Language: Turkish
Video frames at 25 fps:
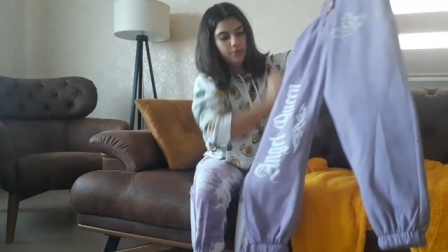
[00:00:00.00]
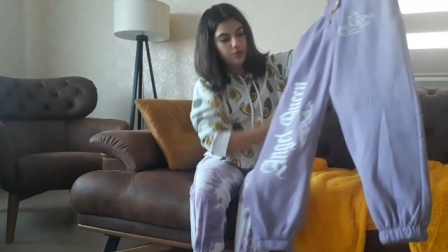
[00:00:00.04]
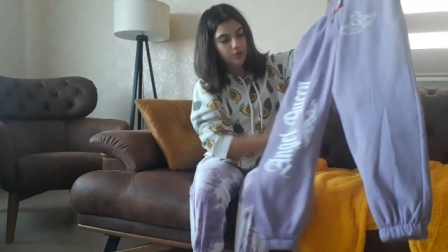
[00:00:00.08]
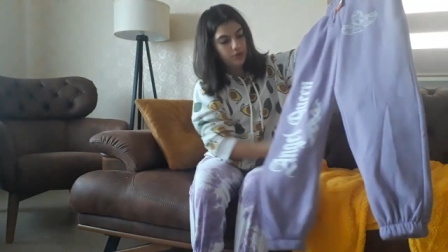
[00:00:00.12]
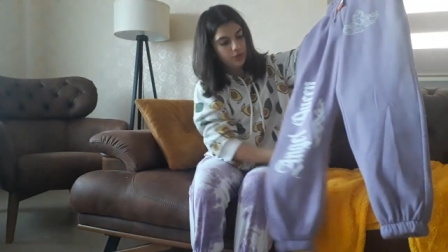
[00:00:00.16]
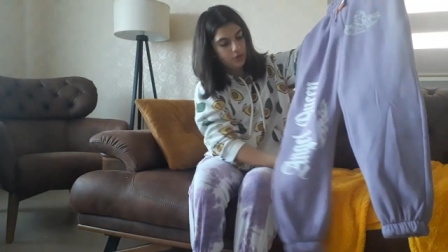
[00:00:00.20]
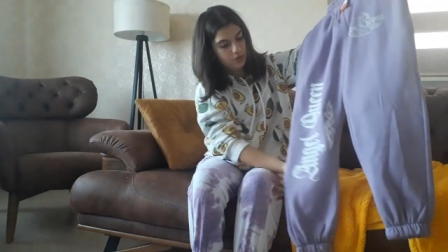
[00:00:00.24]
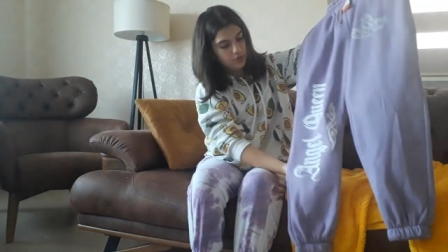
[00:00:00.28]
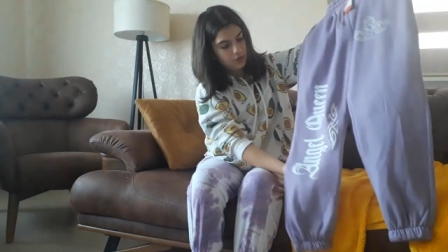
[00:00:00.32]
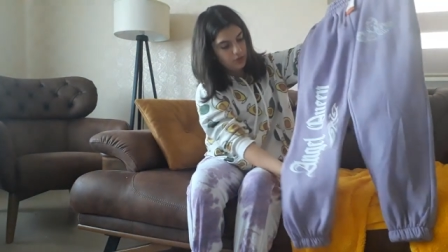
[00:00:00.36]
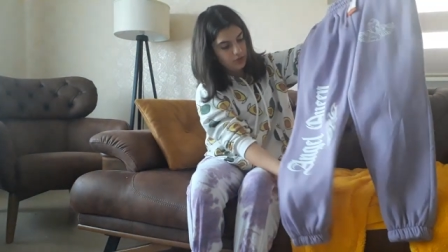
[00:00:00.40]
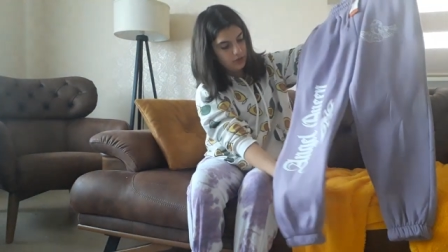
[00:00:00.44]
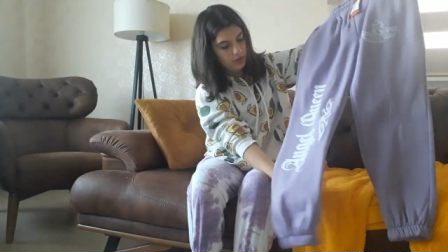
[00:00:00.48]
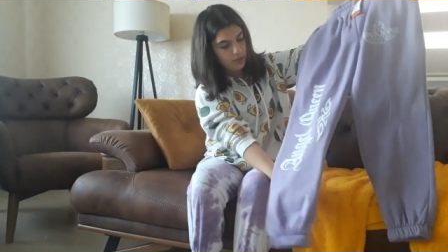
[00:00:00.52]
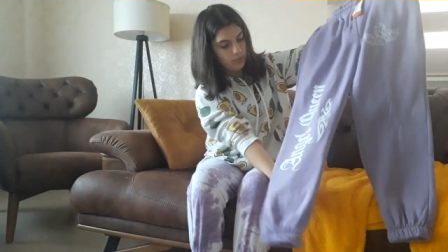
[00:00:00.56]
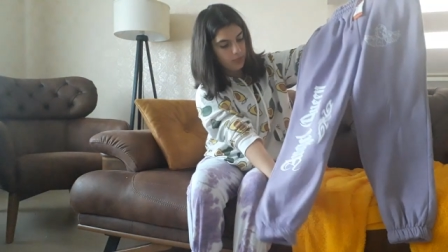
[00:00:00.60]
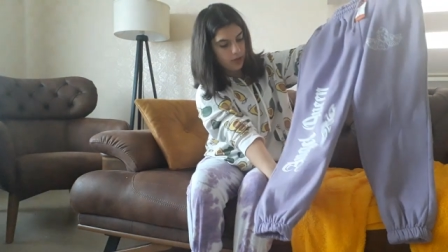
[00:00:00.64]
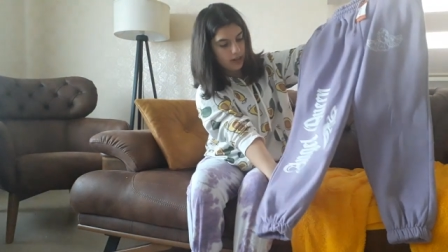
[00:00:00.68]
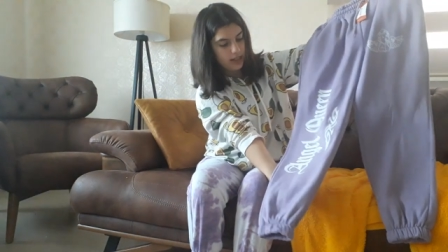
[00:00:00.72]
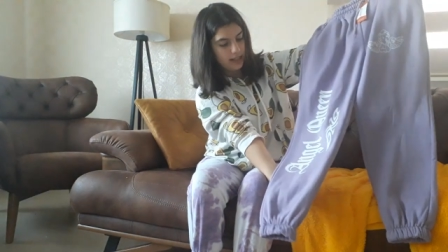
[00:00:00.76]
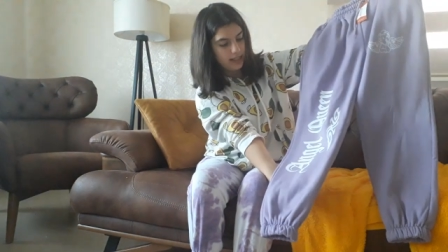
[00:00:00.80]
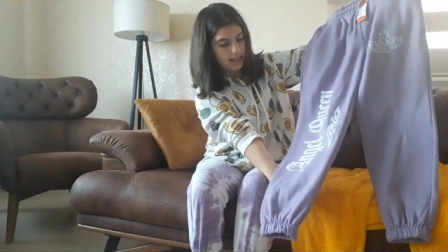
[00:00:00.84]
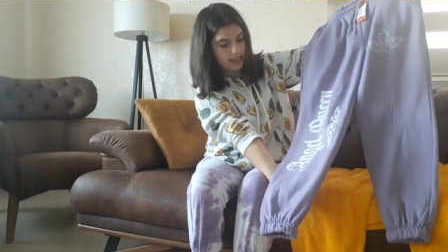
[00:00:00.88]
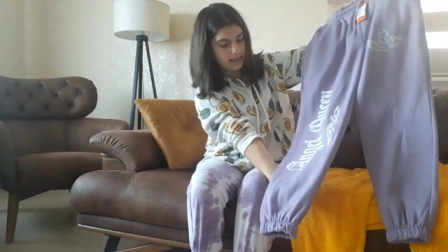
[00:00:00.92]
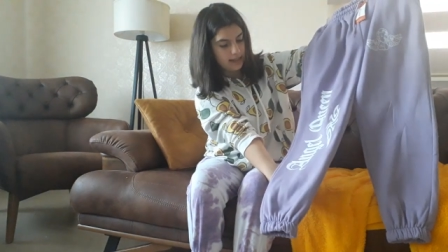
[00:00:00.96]
Bunun da üstünde
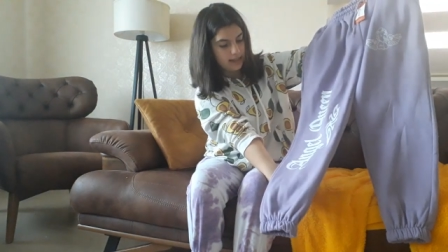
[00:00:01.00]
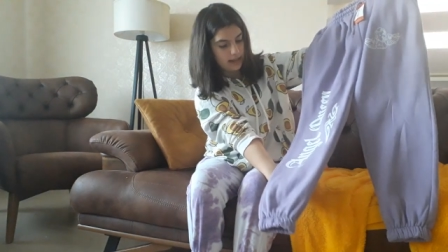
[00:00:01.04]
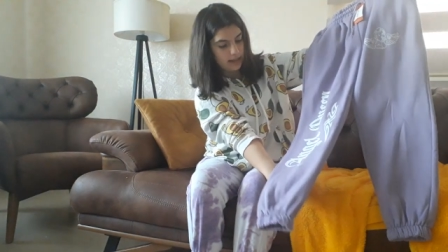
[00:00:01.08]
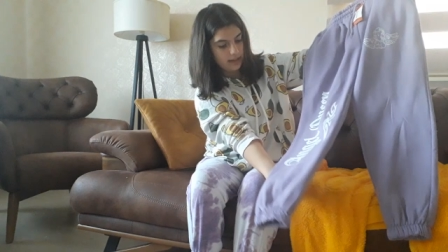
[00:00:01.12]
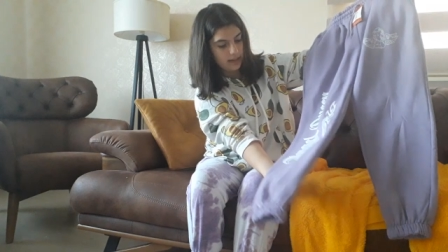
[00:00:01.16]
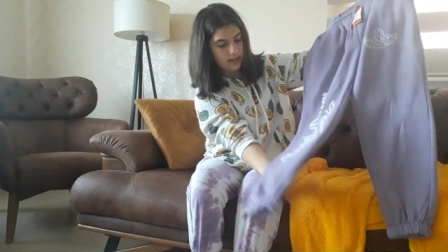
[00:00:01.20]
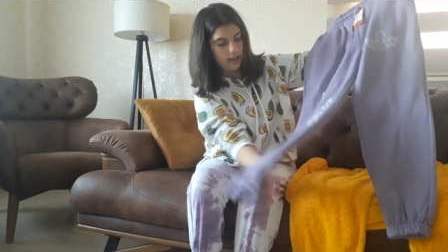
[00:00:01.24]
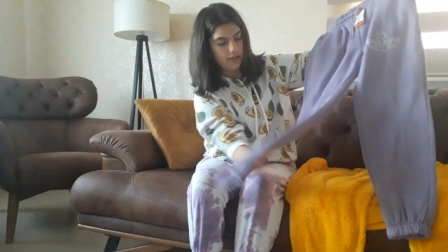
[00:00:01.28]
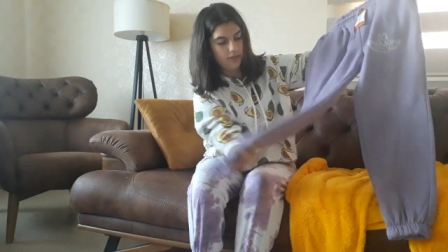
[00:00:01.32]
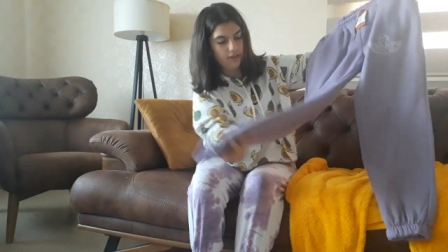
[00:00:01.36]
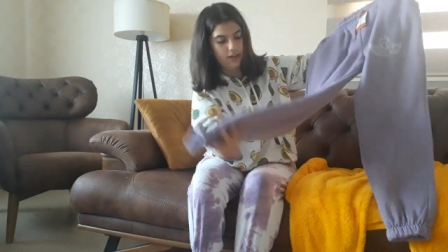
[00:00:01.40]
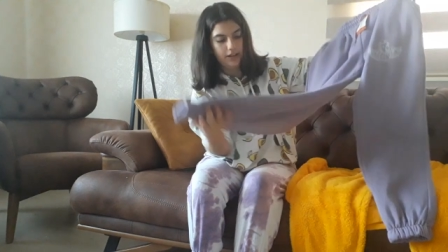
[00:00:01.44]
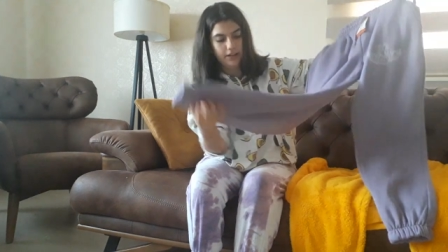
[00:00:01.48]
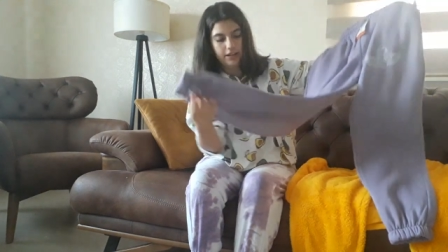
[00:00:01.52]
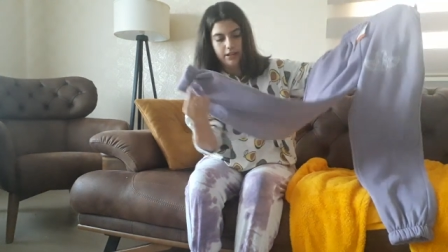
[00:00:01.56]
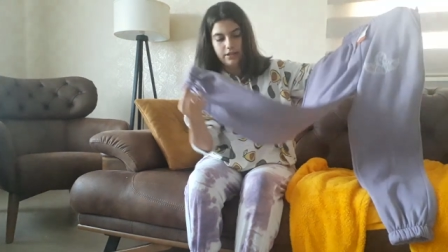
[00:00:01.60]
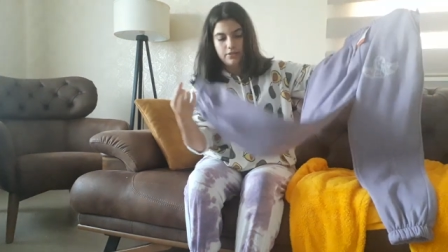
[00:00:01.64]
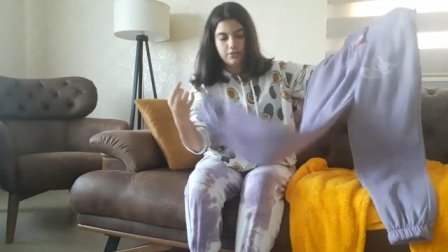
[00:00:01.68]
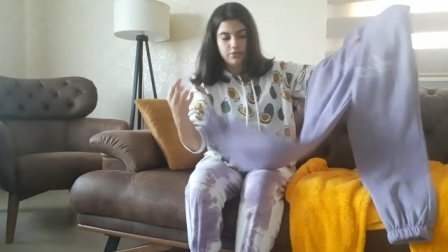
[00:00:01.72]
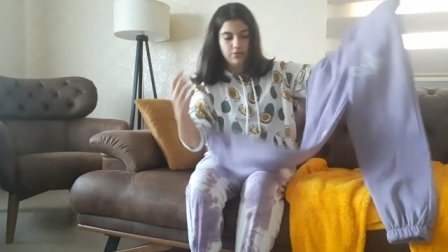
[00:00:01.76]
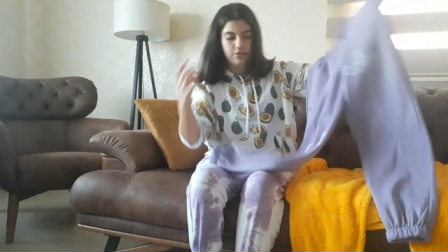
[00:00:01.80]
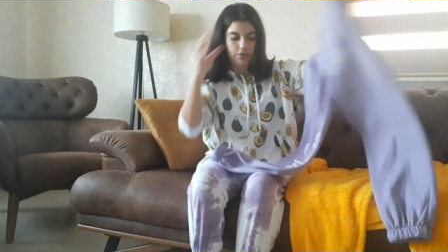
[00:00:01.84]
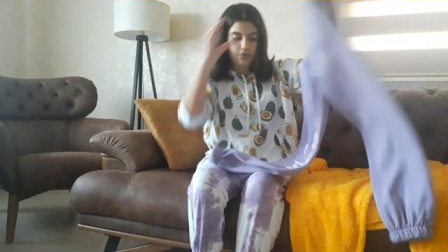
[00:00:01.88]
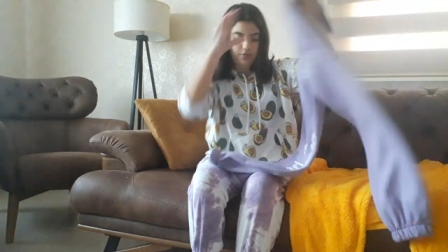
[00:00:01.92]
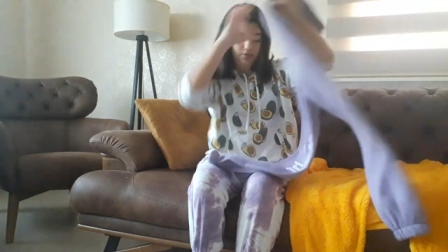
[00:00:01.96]
böyle desenler var. Ne
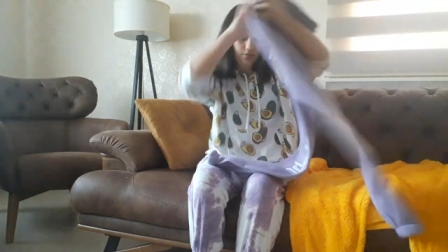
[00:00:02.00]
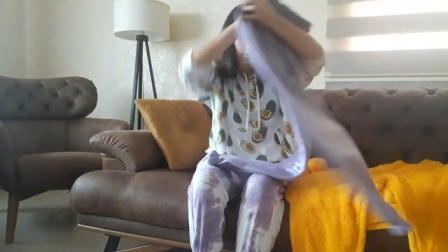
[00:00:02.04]
yazıyor